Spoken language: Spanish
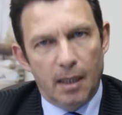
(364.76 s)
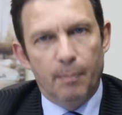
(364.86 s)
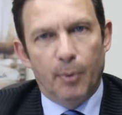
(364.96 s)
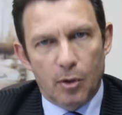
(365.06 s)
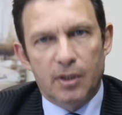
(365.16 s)
que
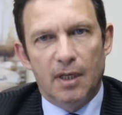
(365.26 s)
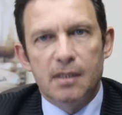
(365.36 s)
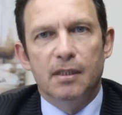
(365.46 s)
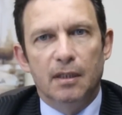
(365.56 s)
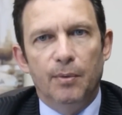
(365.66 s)
por
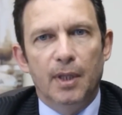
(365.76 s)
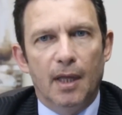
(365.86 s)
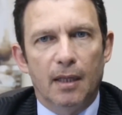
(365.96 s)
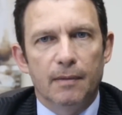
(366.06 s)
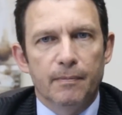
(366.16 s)

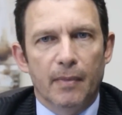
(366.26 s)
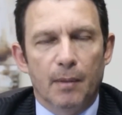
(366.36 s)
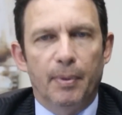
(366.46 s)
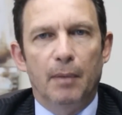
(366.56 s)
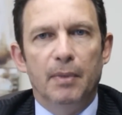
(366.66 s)
transitividad
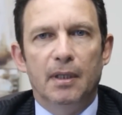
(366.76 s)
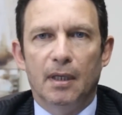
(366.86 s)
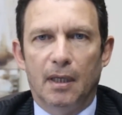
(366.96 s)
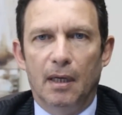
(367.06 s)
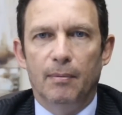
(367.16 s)

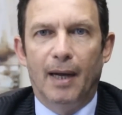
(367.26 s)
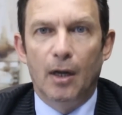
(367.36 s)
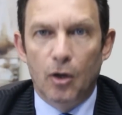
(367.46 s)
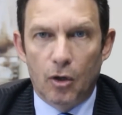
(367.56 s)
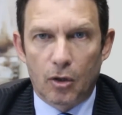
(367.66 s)
permite que el
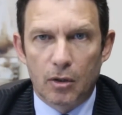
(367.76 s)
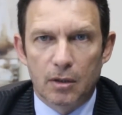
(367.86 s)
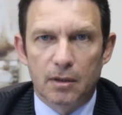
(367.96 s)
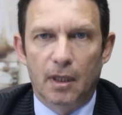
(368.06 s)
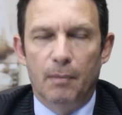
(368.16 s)
valor
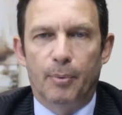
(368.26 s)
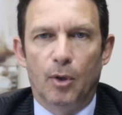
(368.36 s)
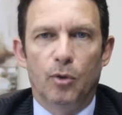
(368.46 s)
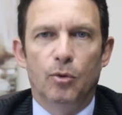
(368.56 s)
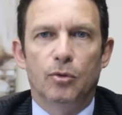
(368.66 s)
del
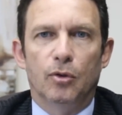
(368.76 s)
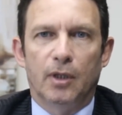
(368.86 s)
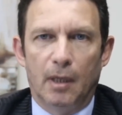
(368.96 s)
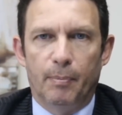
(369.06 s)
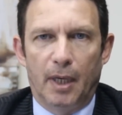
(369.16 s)
producto
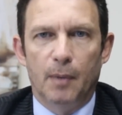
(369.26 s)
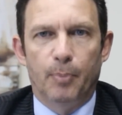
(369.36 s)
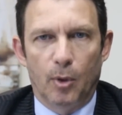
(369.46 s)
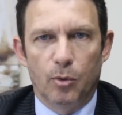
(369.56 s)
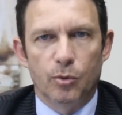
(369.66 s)
que el país
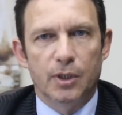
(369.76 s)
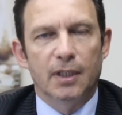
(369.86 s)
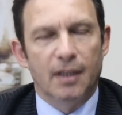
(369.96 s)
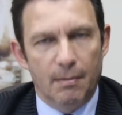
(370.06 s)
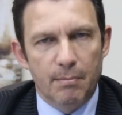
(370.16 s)
produce
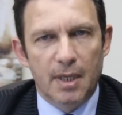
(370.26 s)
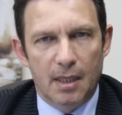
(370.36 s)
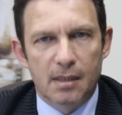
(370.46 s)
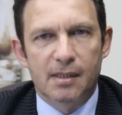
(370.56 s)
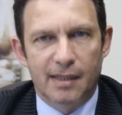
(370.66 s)

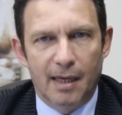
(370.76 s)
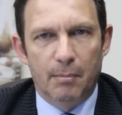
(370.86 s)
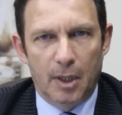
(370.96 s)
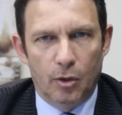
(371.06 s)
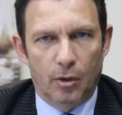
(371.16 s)
también sea
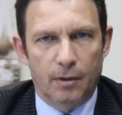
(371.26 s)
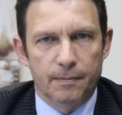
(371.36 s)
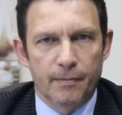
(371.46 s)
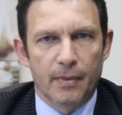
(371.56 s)
menor.